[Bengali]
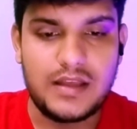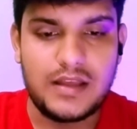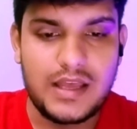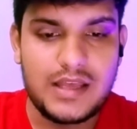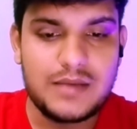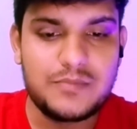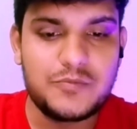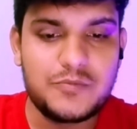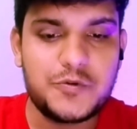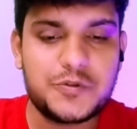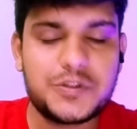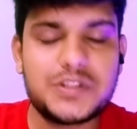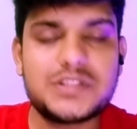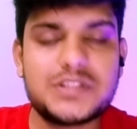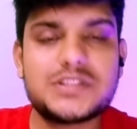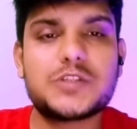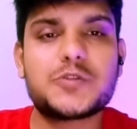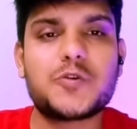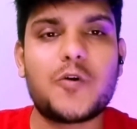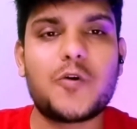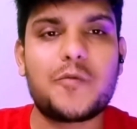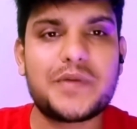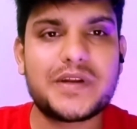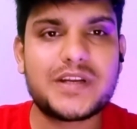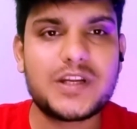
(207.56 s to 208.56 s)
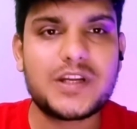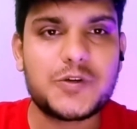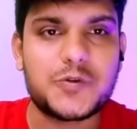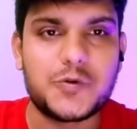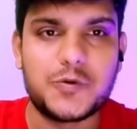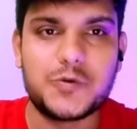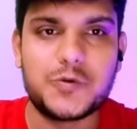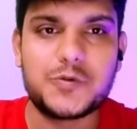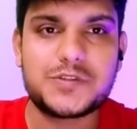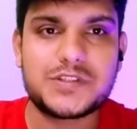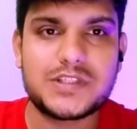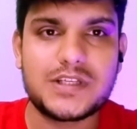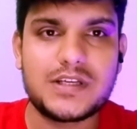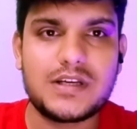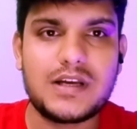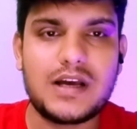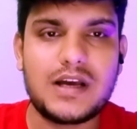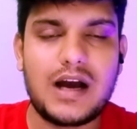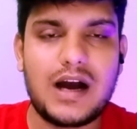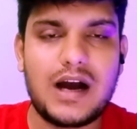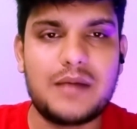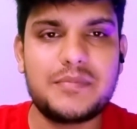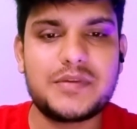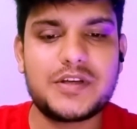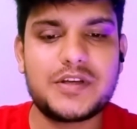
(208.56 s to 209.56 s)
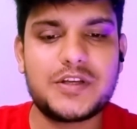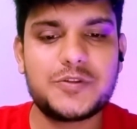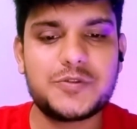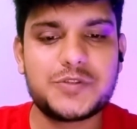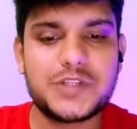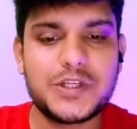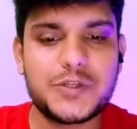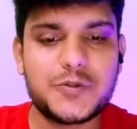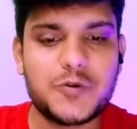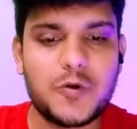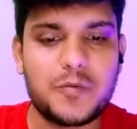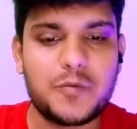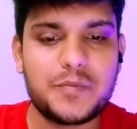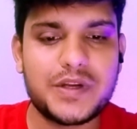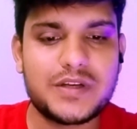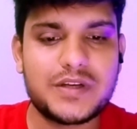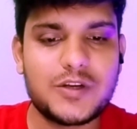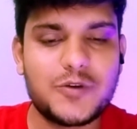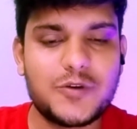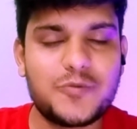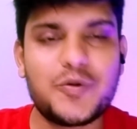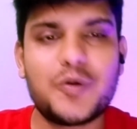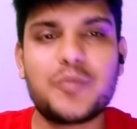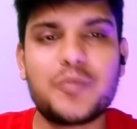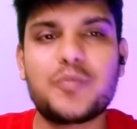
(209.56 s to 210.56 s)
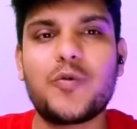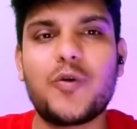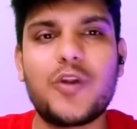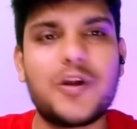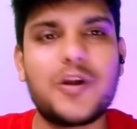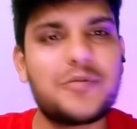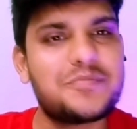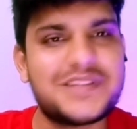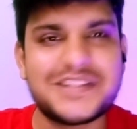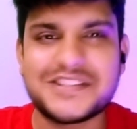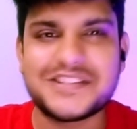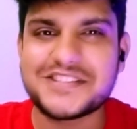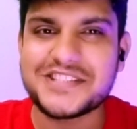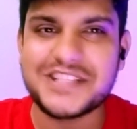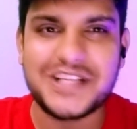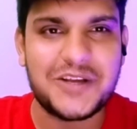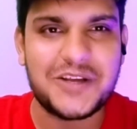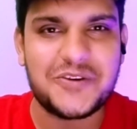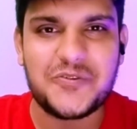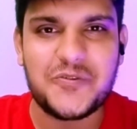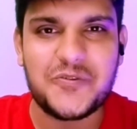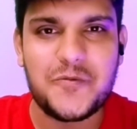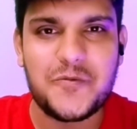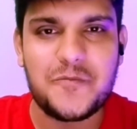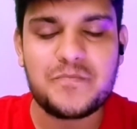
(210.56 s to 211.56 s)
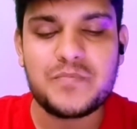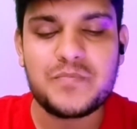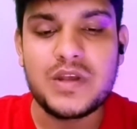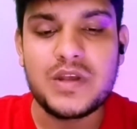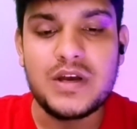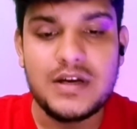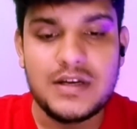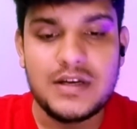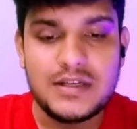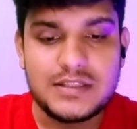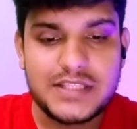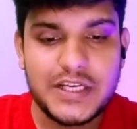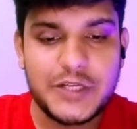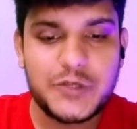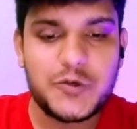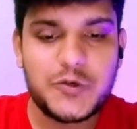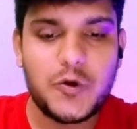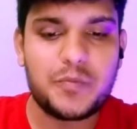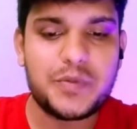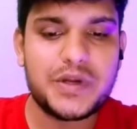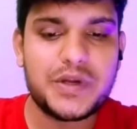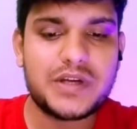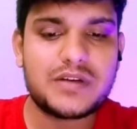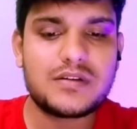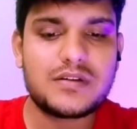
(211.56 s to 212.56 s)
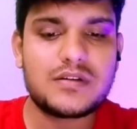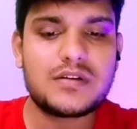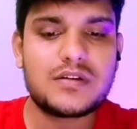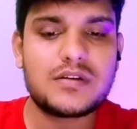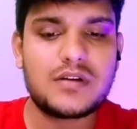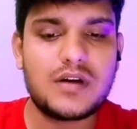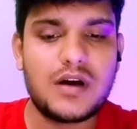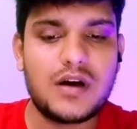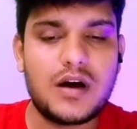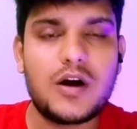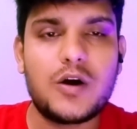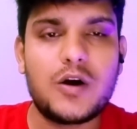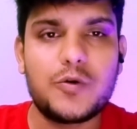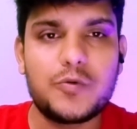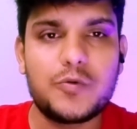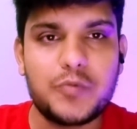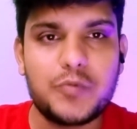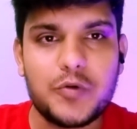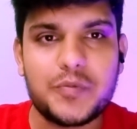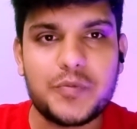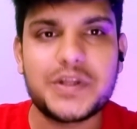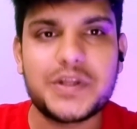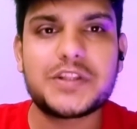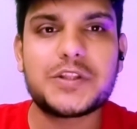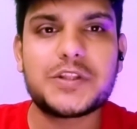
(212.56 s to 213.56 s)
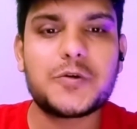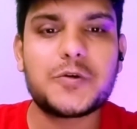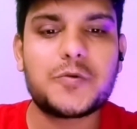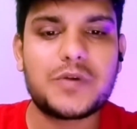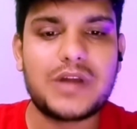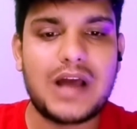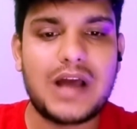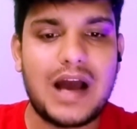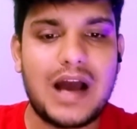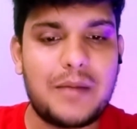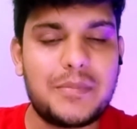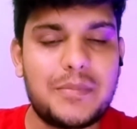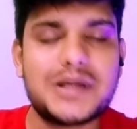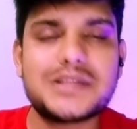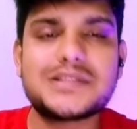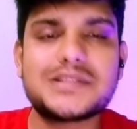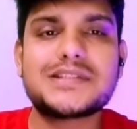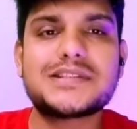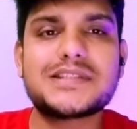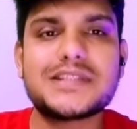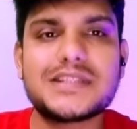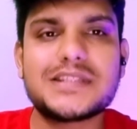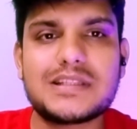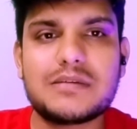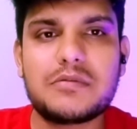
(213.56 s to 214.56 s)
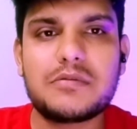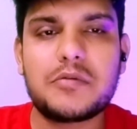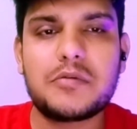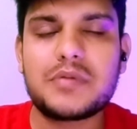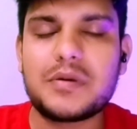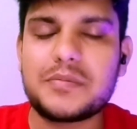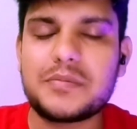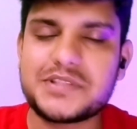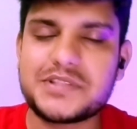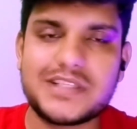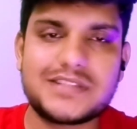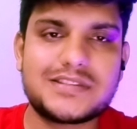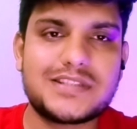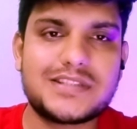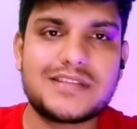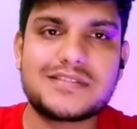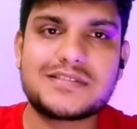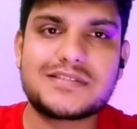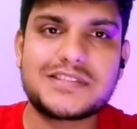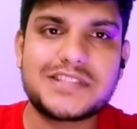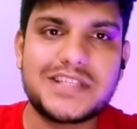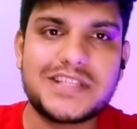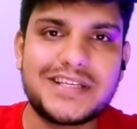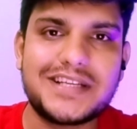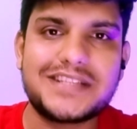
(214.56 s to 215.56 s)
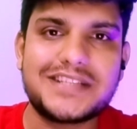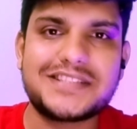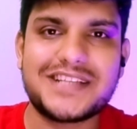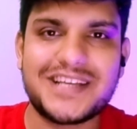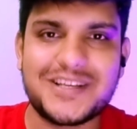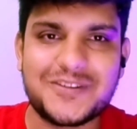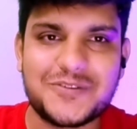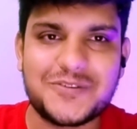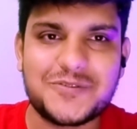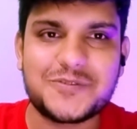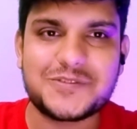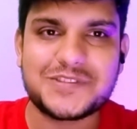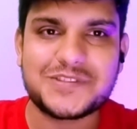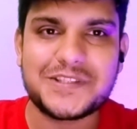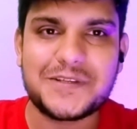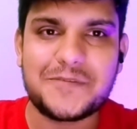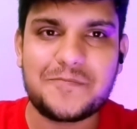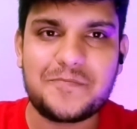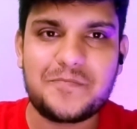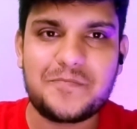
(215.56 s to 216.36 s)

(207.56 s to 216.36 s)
এই মুহূর্তে যে টপিকটা ঘুরছে আমি কিন্তু সেই টপিকটার উপর প্রলেপ দিচ্ছি না কোনো সেই টপিকটার উপর ভিত্তি করে আমার যে চিন্তাভাবনা আমি জাস্ট সেটাই শেয়ার করছি